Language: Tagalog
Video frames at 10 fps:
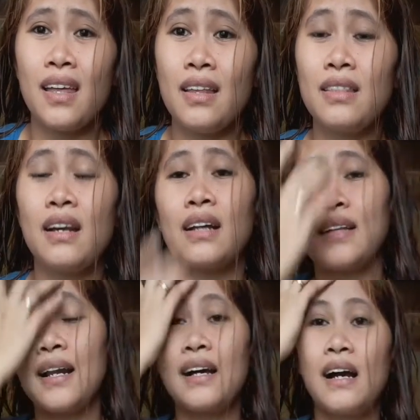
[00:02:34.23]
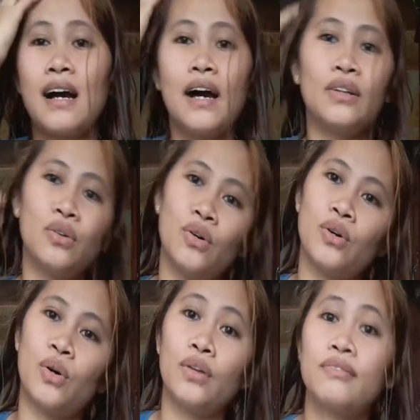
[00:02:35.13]
hindi ka talaga
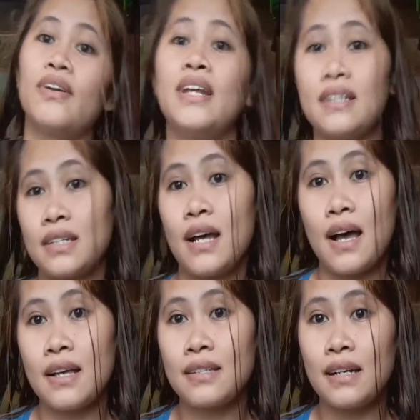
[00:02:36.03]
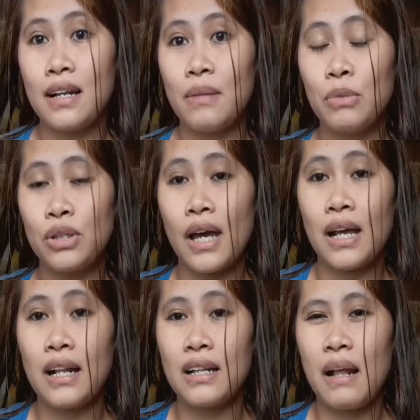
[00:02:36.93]
ano, confident sa sarili mo
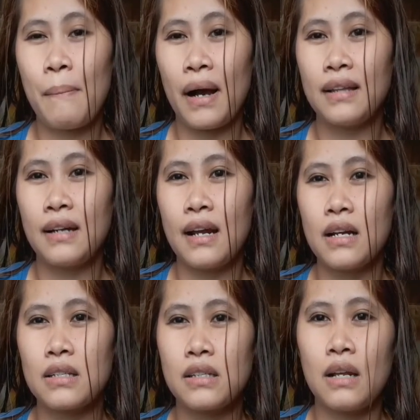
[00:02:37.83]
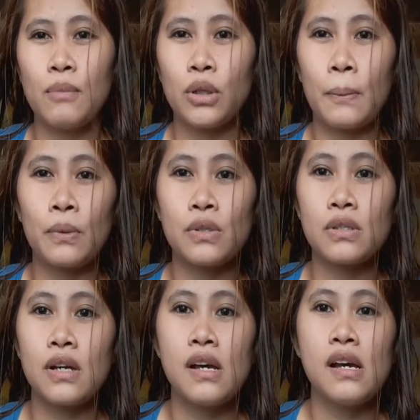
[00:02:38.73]
dahil napaka-dry ng skin mo. Tapos,
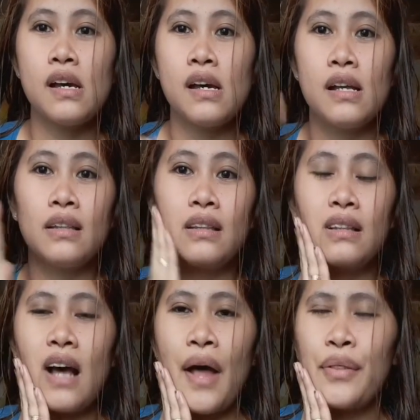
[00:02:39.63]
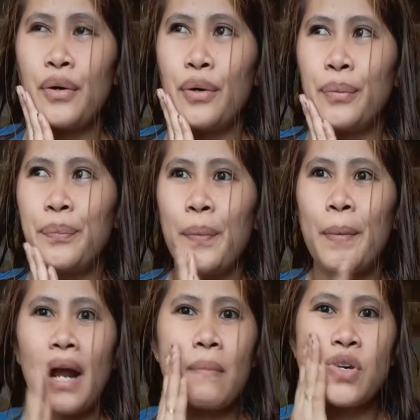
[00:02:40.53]
ano,
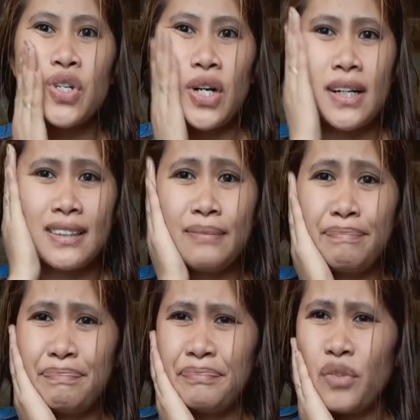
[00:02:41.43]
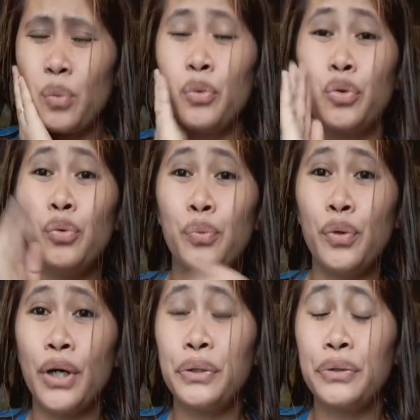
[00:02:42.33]
marami siyang
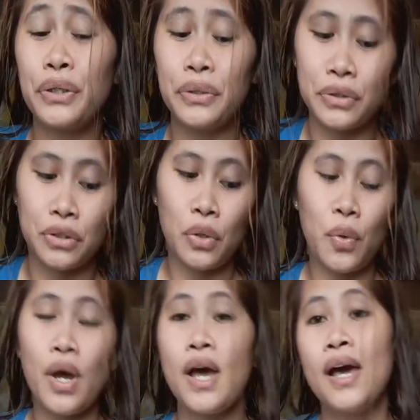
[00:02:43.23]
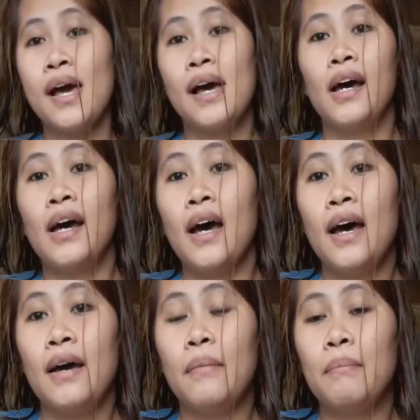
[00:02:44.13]
tumutubo, ganun-ganun. So,
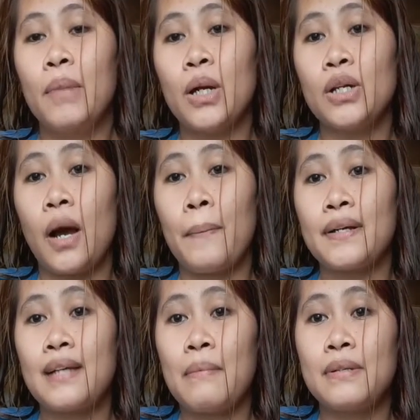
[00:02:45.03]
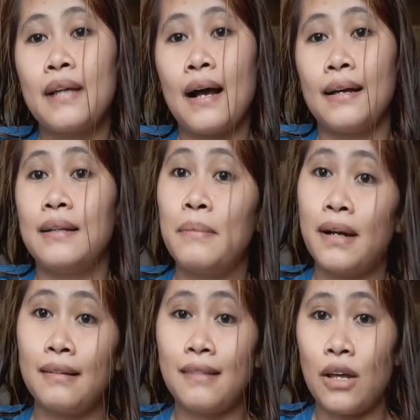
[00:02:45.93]
meron nakapagsabi sa akin na
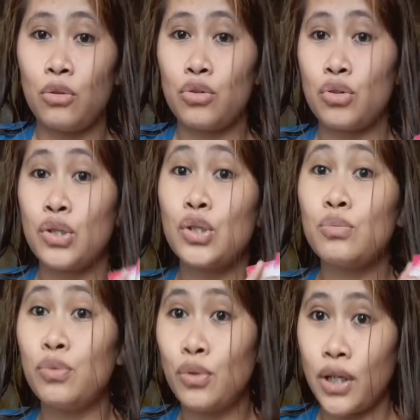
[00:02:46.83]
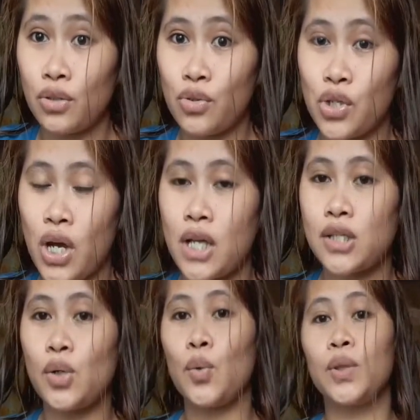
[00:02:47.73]
maganda ito. So, sinubukan ko siya.
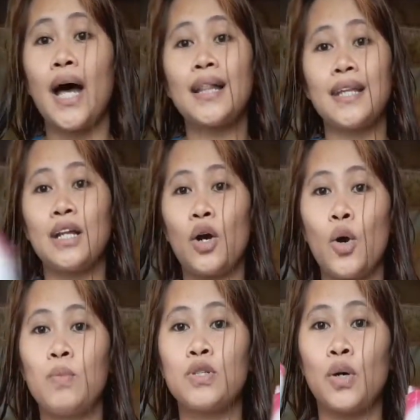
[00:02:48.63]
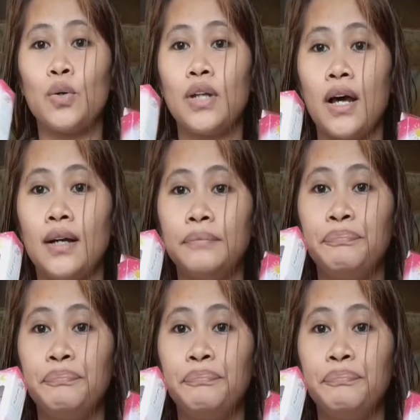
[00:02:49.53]
So, dati nakaubos ko ng